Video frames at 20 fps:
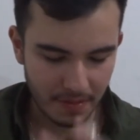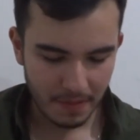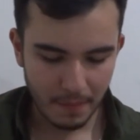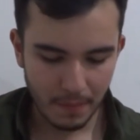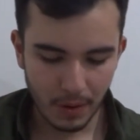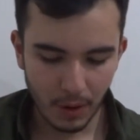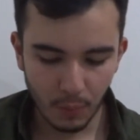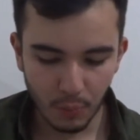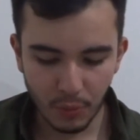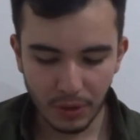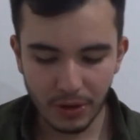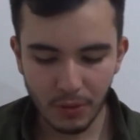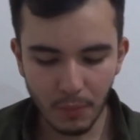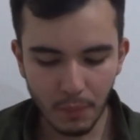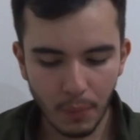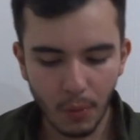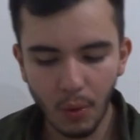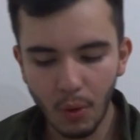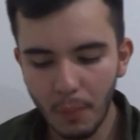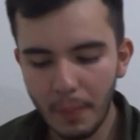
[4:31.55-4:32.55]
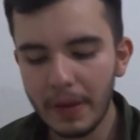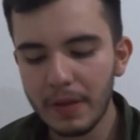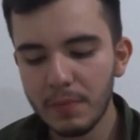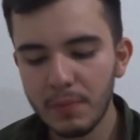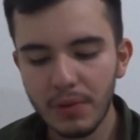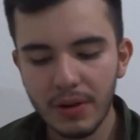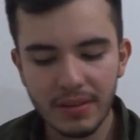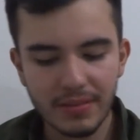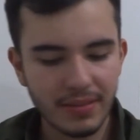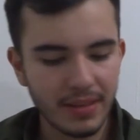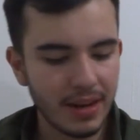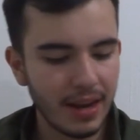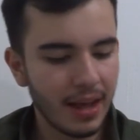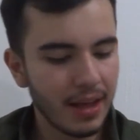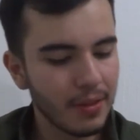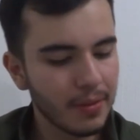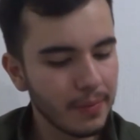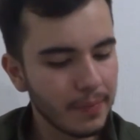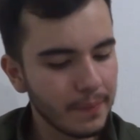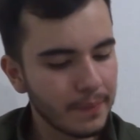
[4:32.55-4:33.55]
Me voy a poner un poco más por este
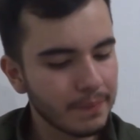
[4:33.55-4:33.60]
lado.